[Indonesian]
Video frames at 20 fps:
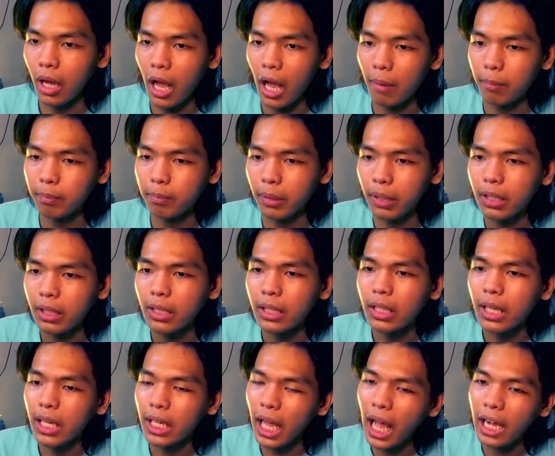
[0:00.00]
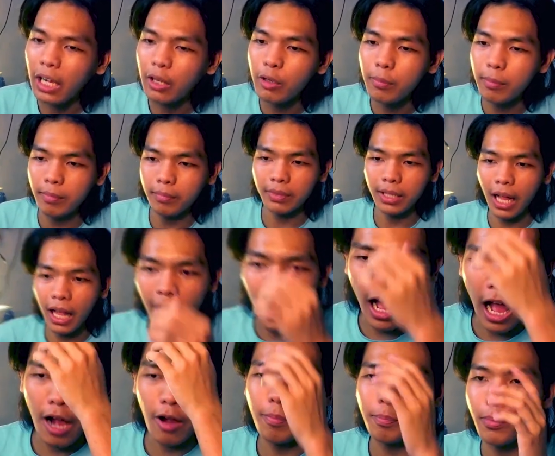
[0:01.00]
Apa? Ya aku
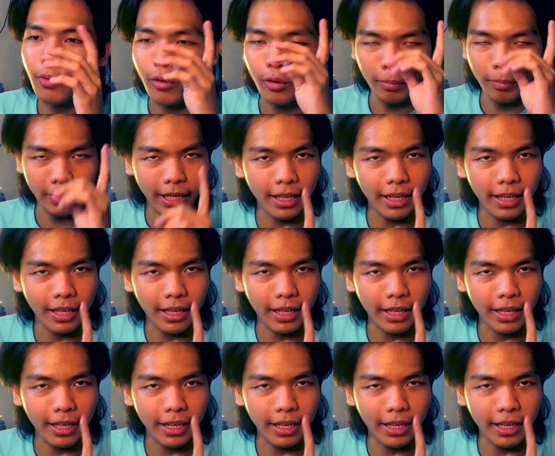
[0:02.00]
kalau aku pukul